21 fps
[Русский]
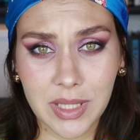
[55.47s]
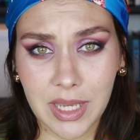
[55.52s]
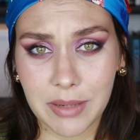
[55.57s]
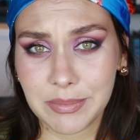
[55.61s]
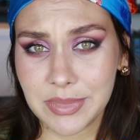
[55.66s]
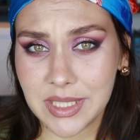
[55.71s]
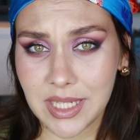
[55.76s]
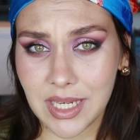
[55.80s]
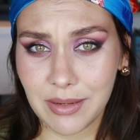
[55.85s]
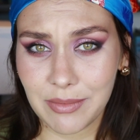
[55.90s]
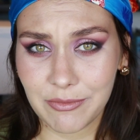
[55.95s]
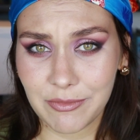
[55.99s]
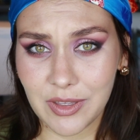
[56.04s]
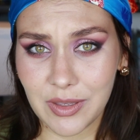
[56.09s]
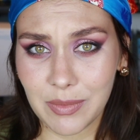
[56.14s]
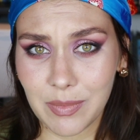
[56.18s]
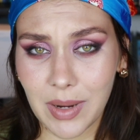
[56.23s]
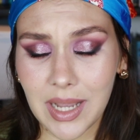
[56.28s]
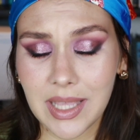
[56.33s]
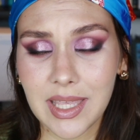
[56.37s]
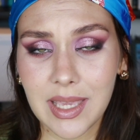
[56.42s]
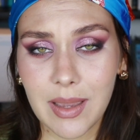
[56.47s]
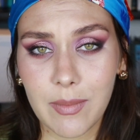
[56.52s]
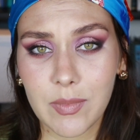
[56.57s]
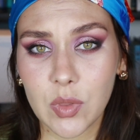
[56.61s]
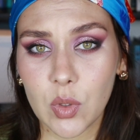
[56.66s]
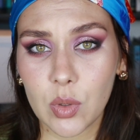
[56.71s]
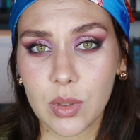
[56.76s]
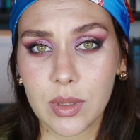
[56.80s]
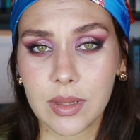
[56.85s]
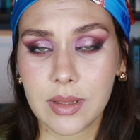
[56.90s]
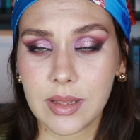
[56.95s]
не обделим вниманием,
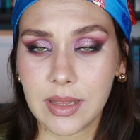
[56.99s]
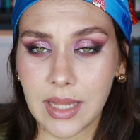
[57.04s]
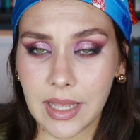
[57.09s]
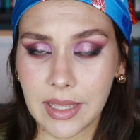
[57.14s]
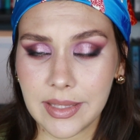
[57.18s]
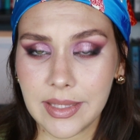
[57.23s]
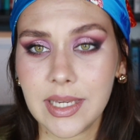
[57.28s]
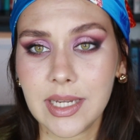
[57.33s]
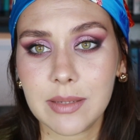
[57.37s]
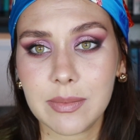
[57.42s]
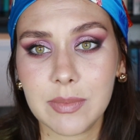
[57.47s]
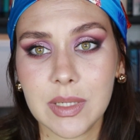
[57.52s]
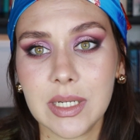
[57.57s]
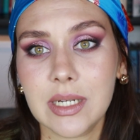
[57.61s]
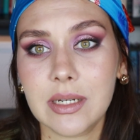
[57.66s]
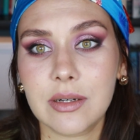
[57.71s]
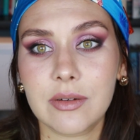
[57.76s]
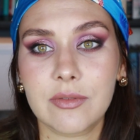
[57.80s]
но для них мы